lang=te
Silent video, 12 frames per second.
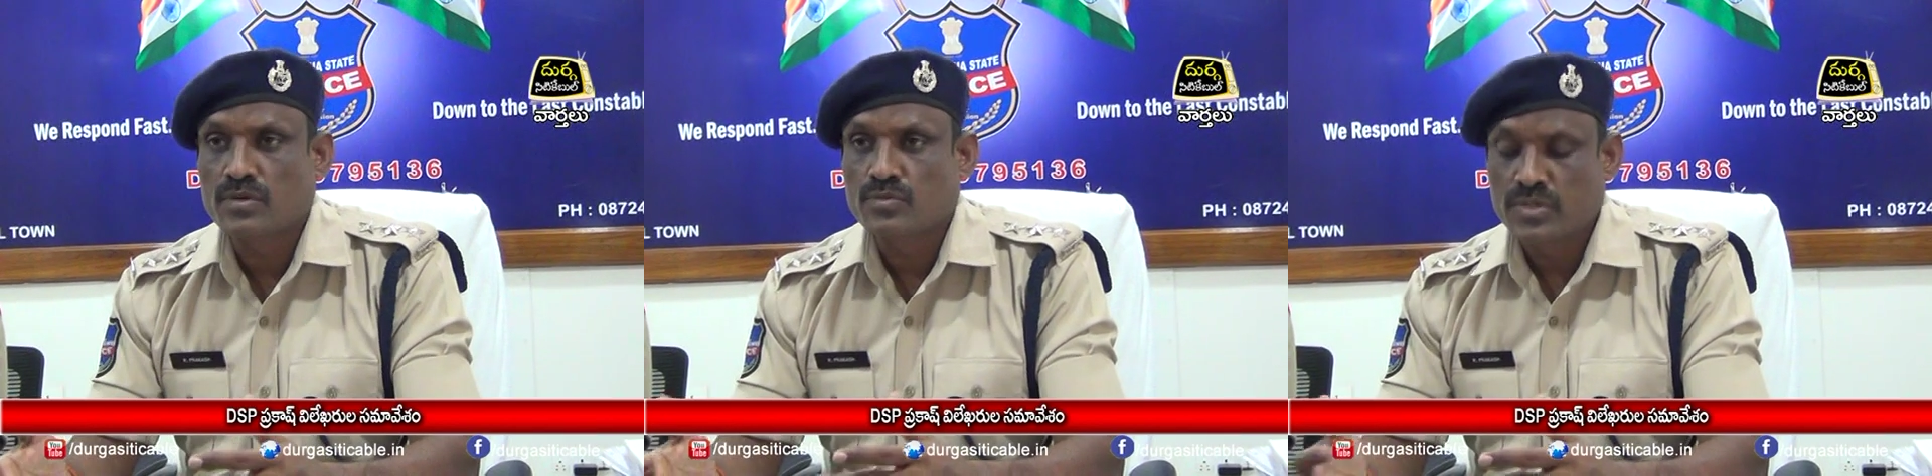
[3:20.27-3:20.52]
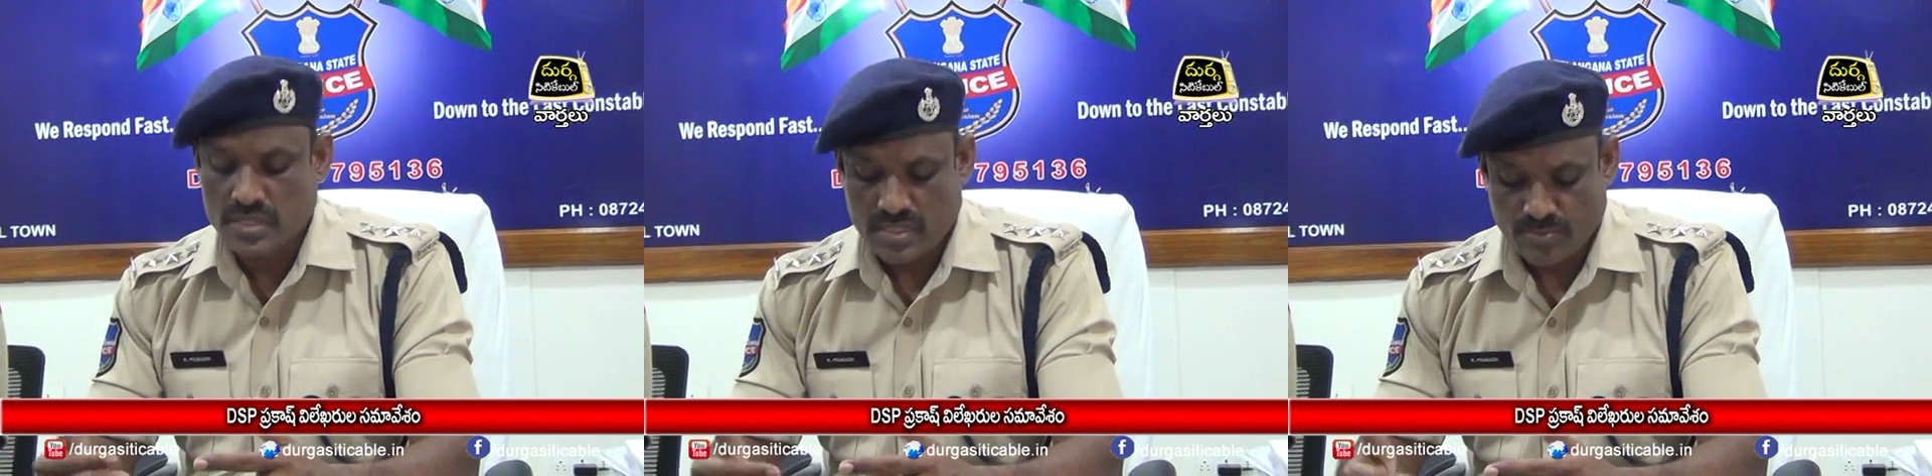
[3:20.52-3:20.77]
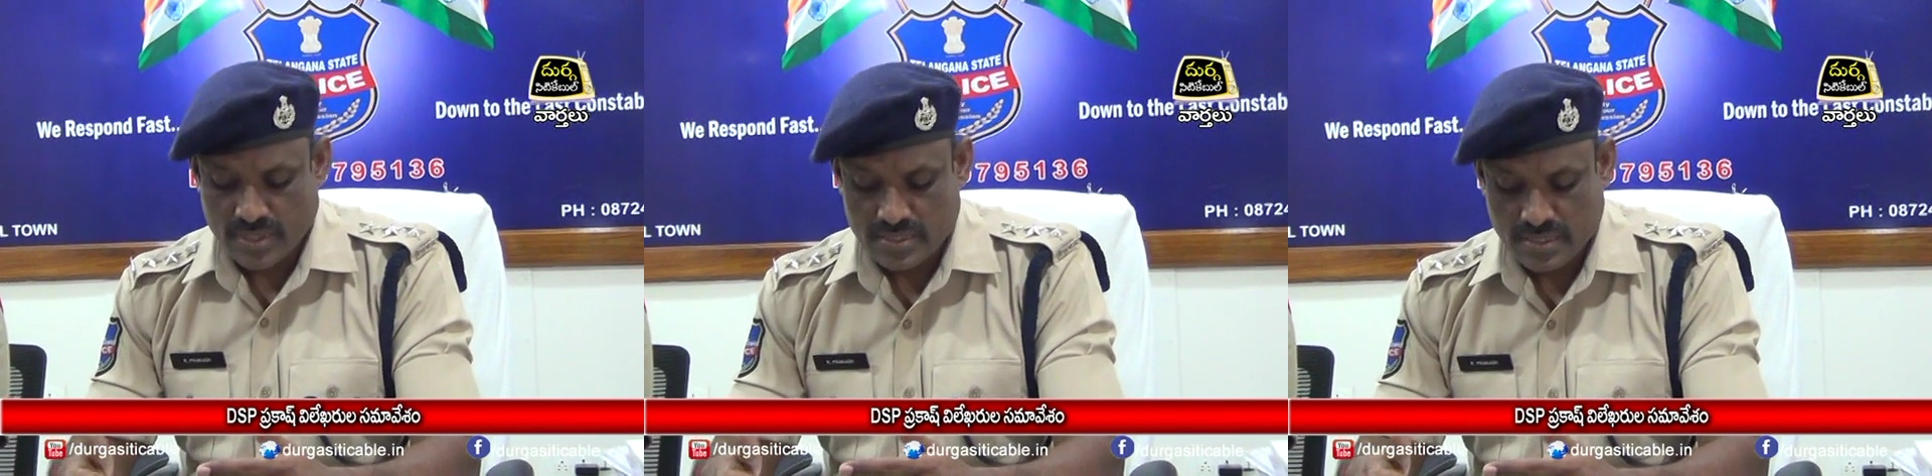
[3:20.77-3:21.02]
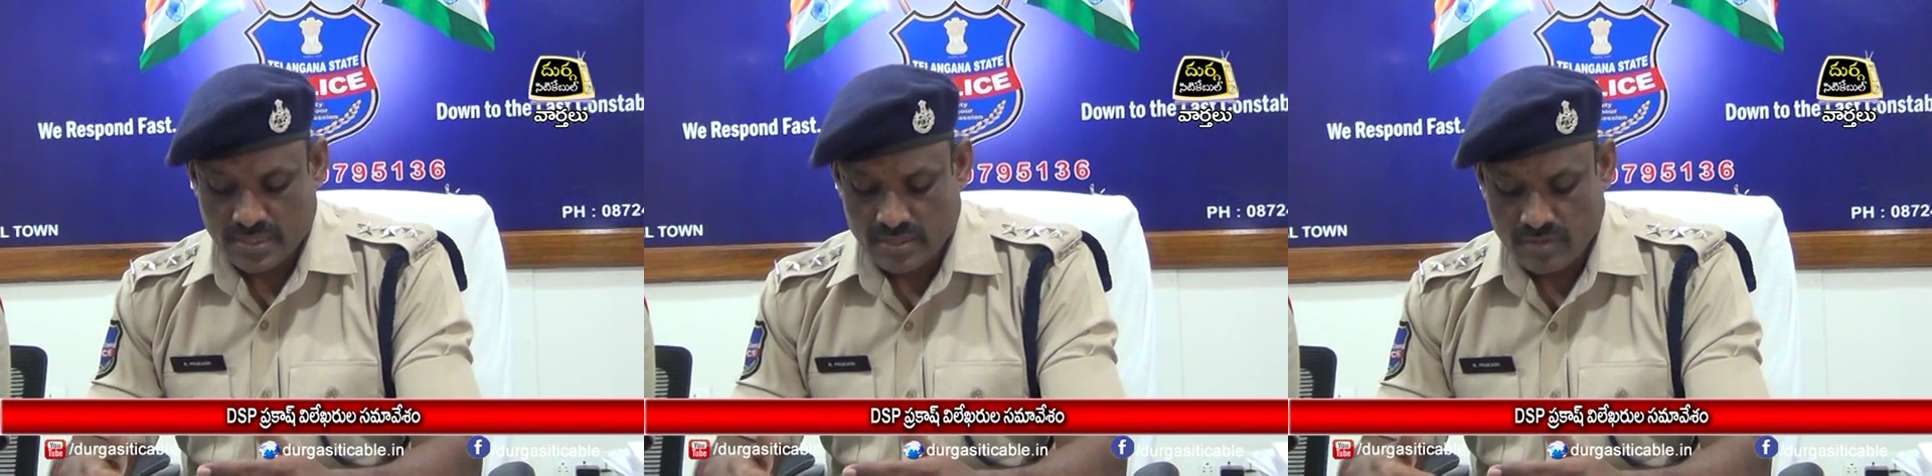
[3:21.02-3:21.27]
కూడా ఉందని
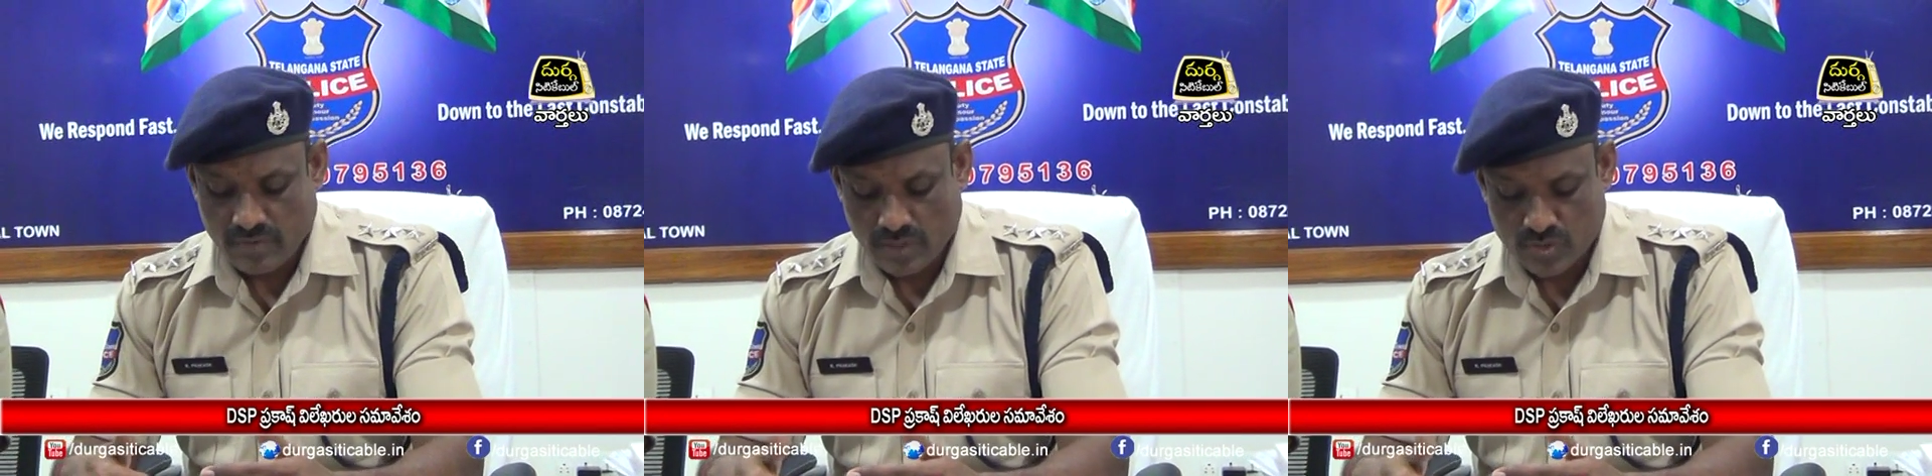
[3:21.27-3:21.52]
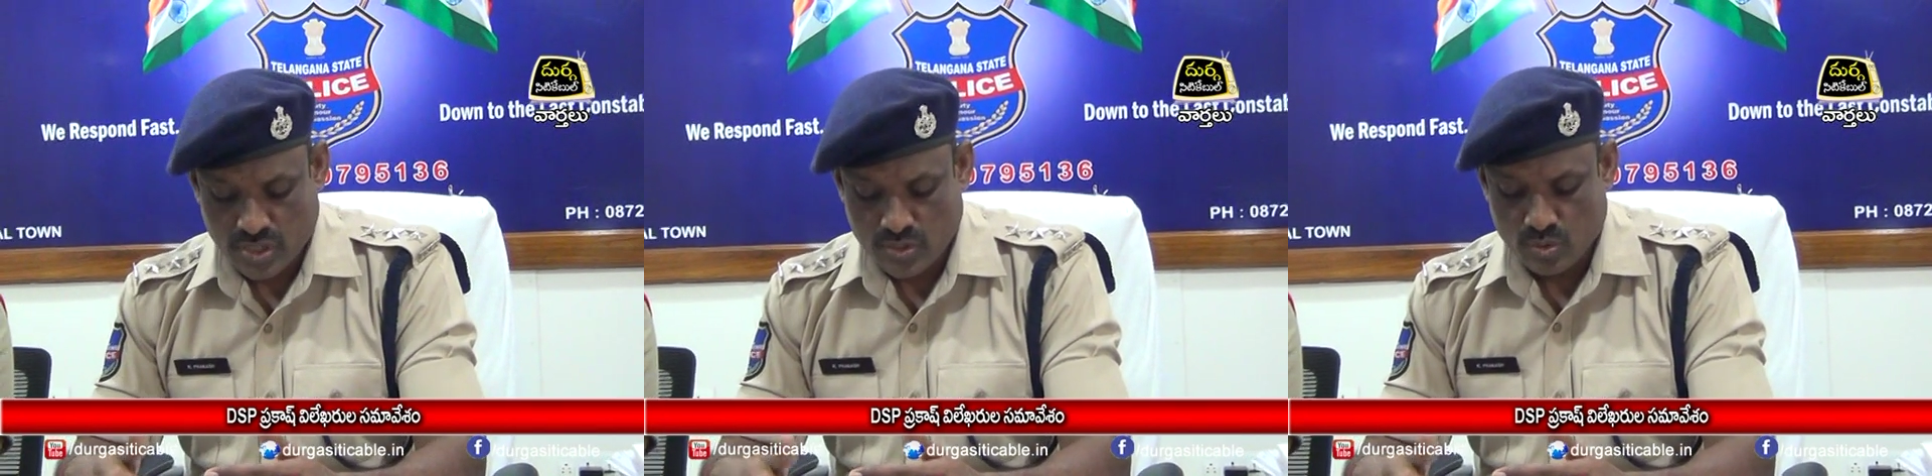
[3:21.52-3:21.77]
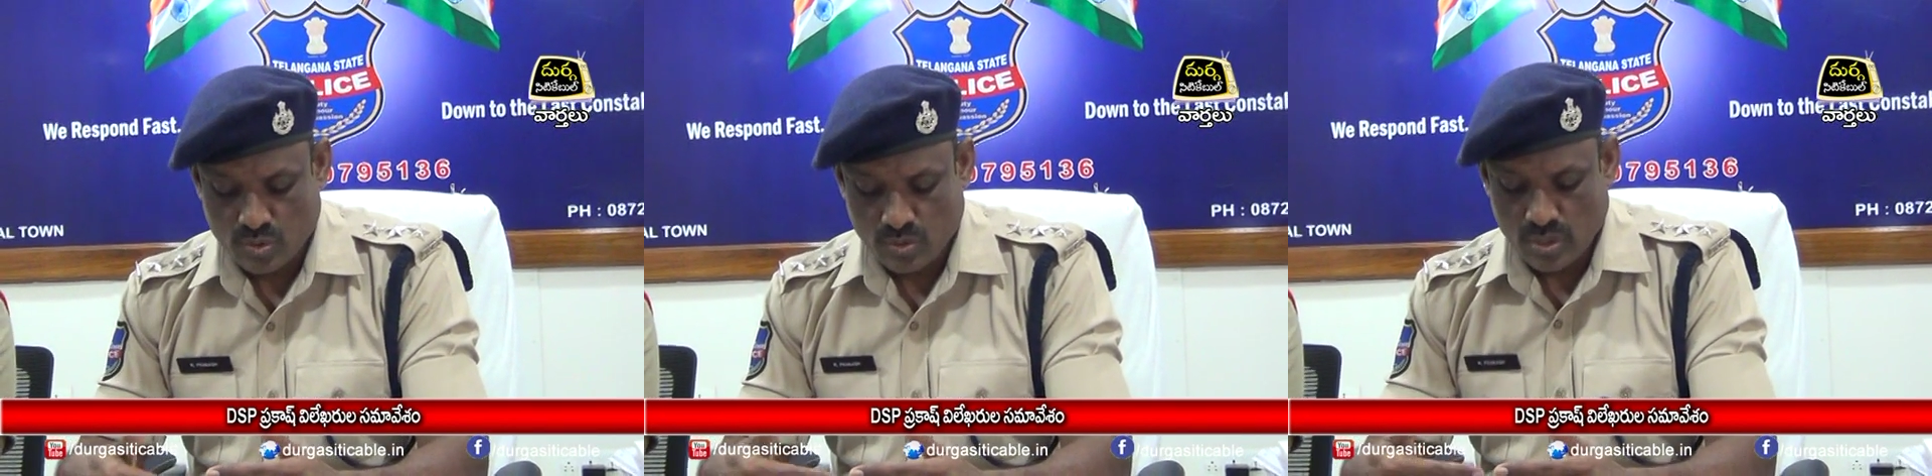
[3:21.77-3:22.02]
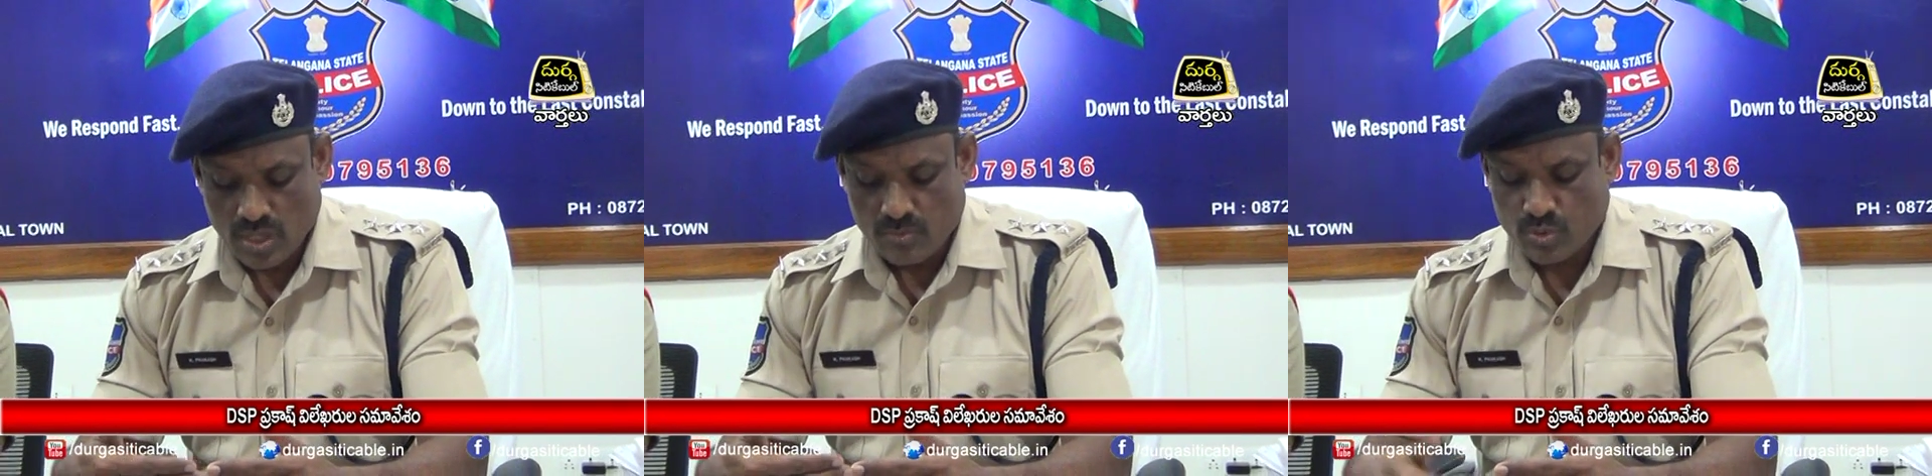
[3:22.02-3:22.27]
చెప్పడం జరిగింది వాళ్ళు చందు
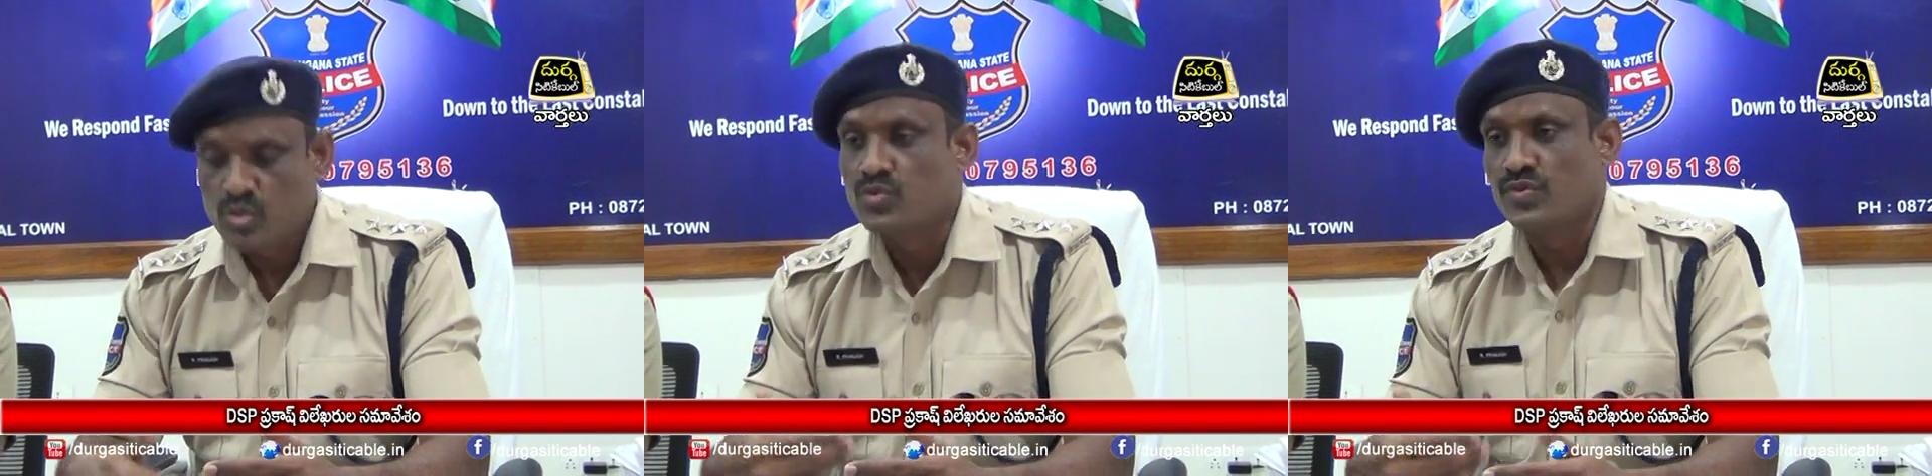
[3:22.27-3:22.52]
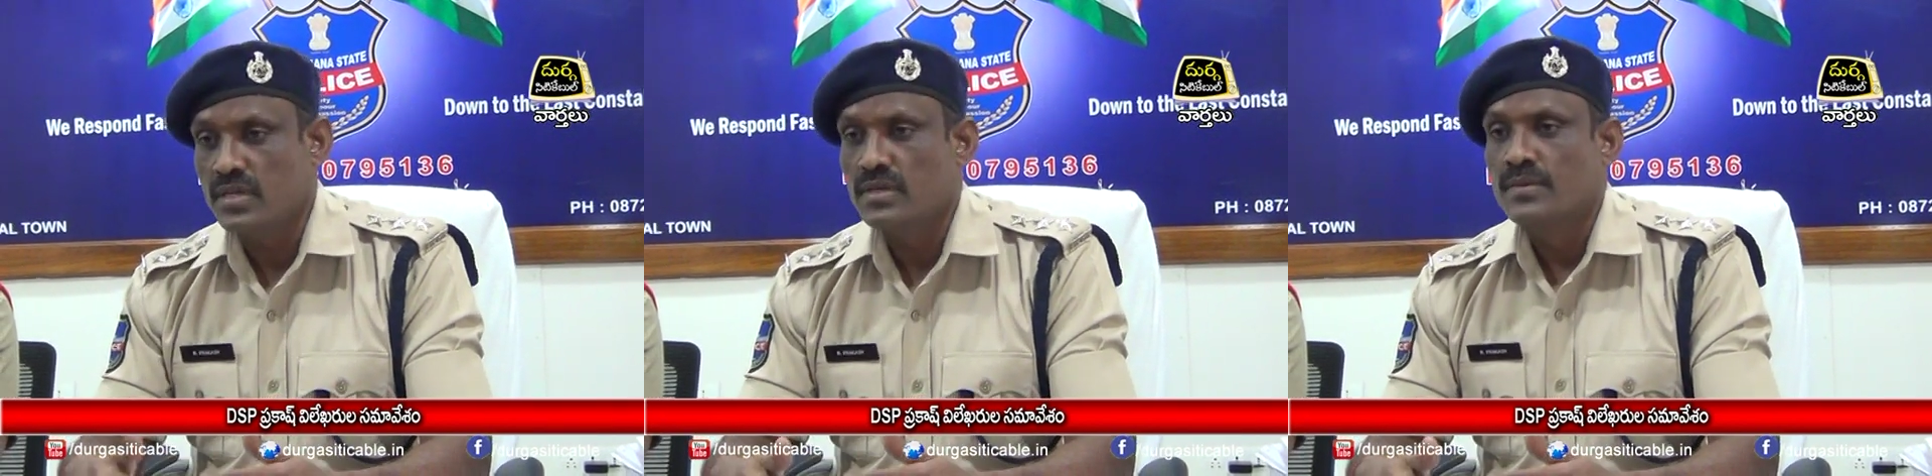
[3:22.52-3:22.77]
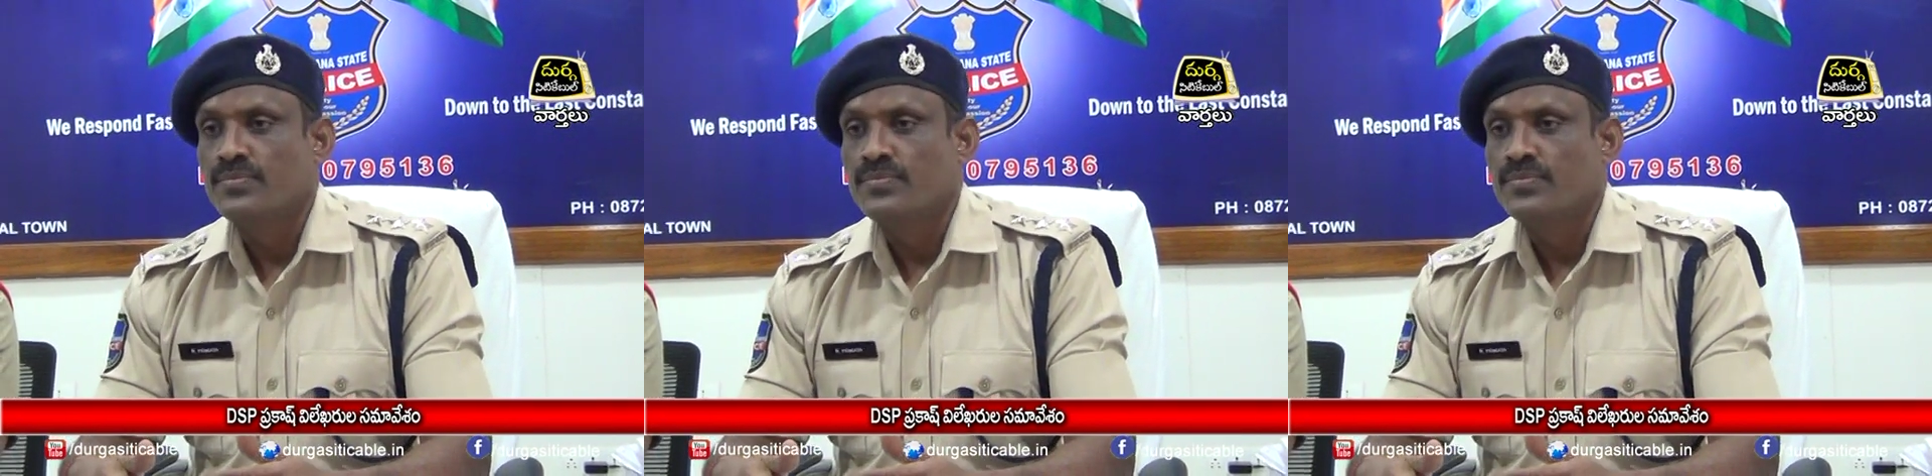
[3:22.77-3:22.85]
పృథ్వీ